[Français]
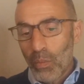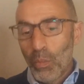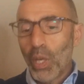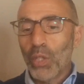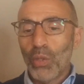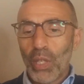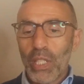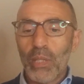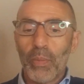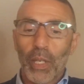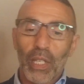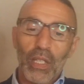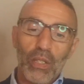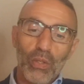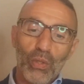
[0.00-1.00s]
moi de
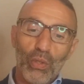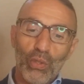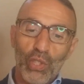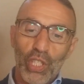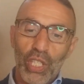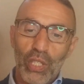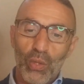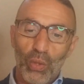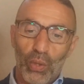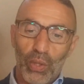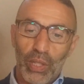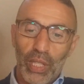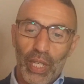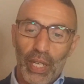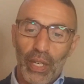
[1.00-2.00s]
l'expérience que j'ai sur
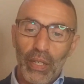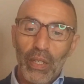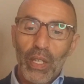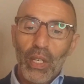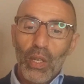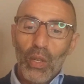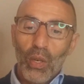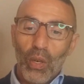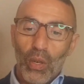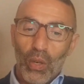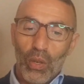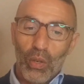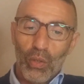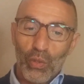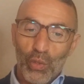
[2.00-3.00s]
le terrain,
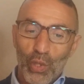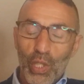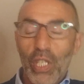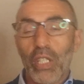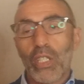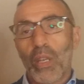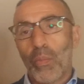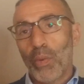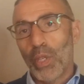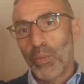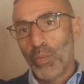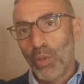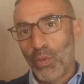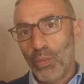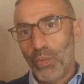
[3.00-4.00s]
euh, je sais que ça peut
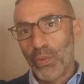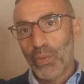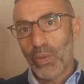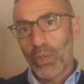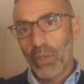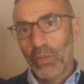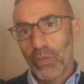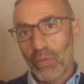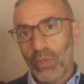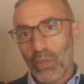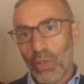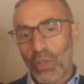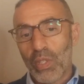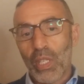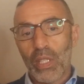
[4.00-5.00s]
être beaucoup plus.
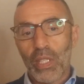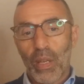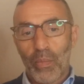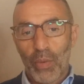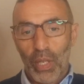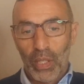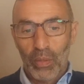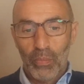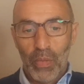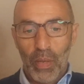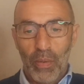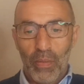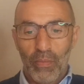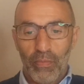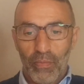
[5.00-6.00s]
Je sais que ça peut être
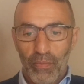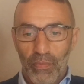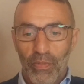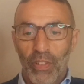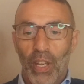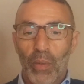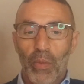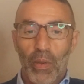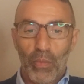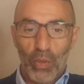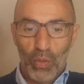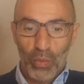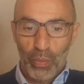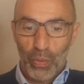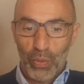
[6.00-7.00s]
vraiment
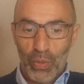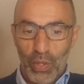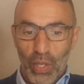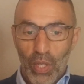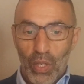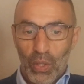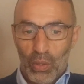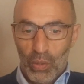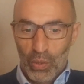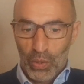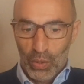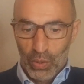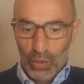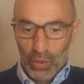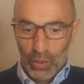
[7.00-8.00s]
beaucoup plus
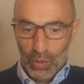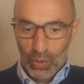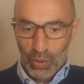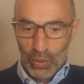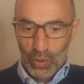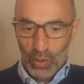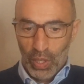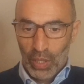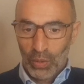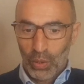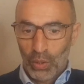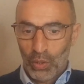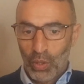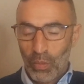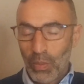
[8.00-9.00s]
que,
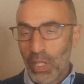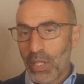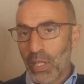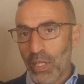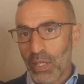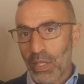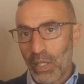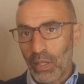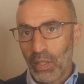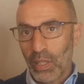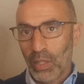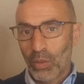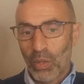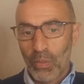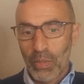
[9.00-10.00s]
entre 2500
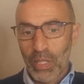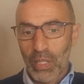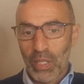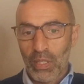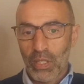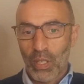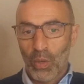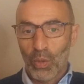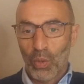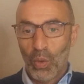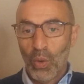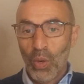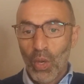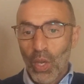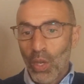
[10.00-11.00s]
et 3500
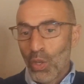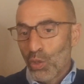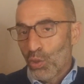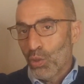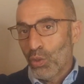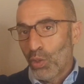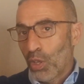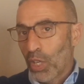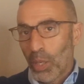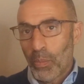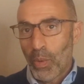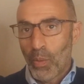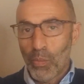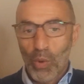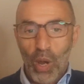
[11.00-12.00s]
euros, je ne donnerai
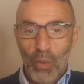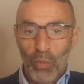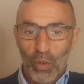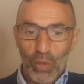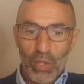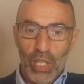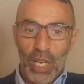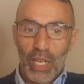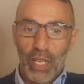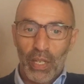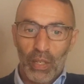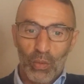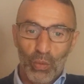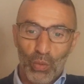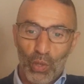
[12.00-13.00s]
pas moi mon
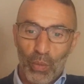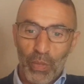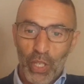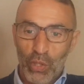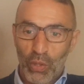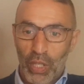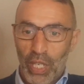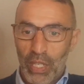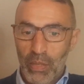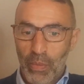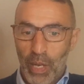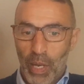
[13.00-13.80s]
salaire ou combien je gagne